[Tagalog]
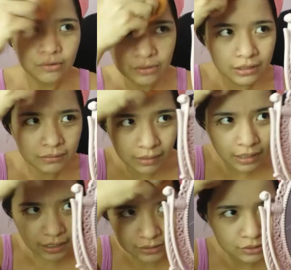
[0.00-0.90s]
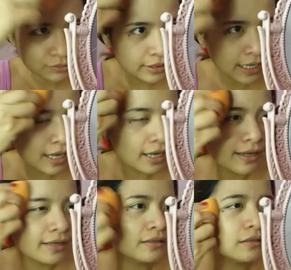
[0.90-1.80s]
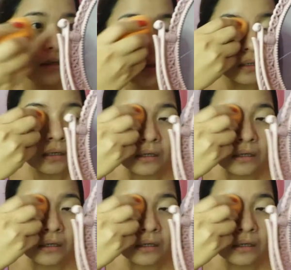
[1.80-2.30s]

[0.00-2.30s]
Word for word: O, diba? So, yan.